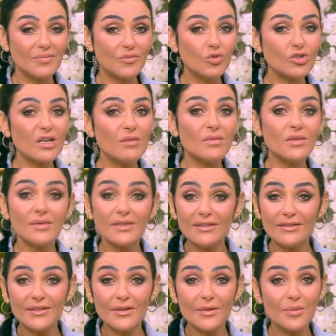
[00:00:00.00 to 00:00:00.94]
مصممه
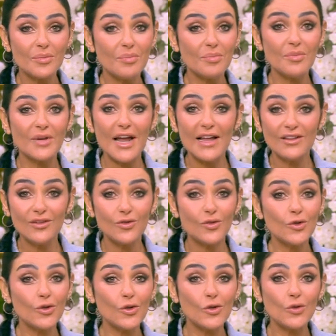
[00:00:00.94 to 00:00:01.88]
براند
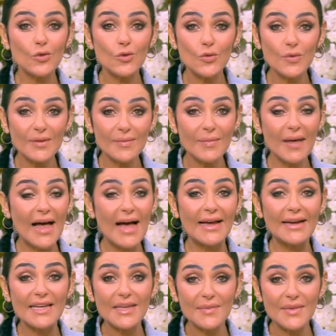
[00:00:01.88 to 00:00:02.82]
هدومي
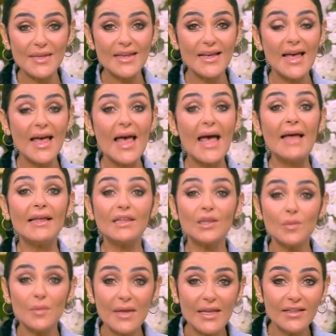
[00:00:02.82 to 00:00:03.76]
حريمي
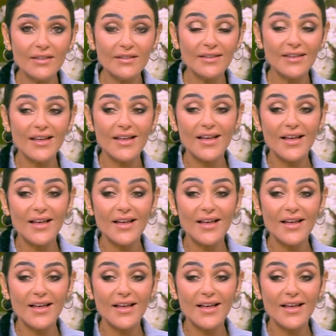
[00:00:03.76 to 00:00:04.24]
هاند آه، ميد